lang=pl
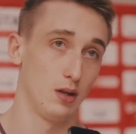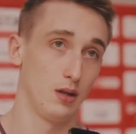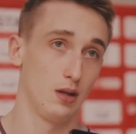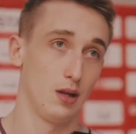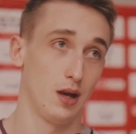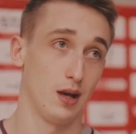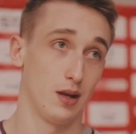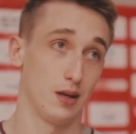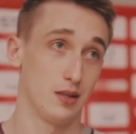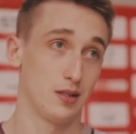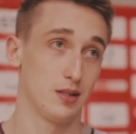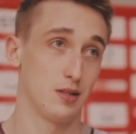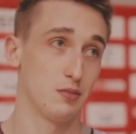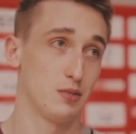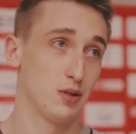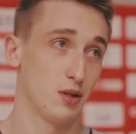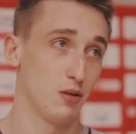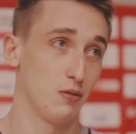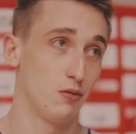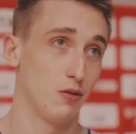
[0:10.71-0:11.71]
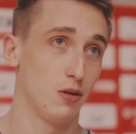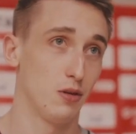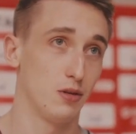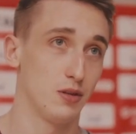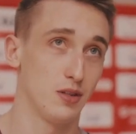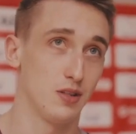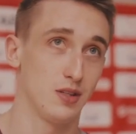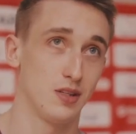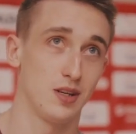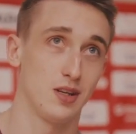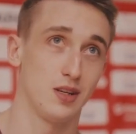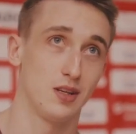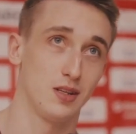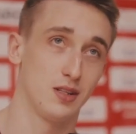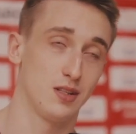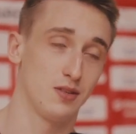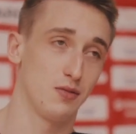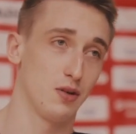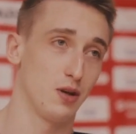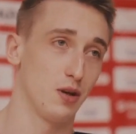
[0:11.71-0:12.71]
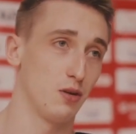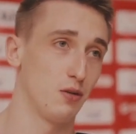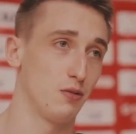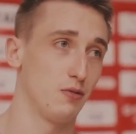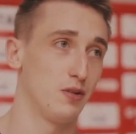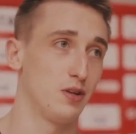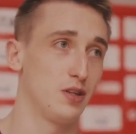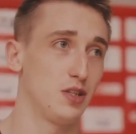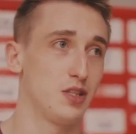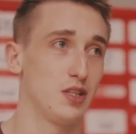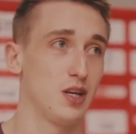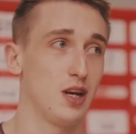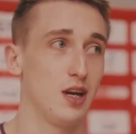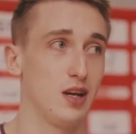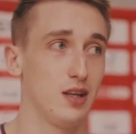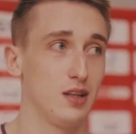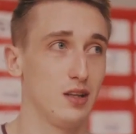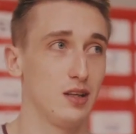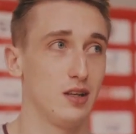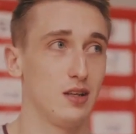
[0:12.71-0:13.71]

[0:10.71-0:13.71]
Tak, jestem zadowolony ze swojego wyjścia,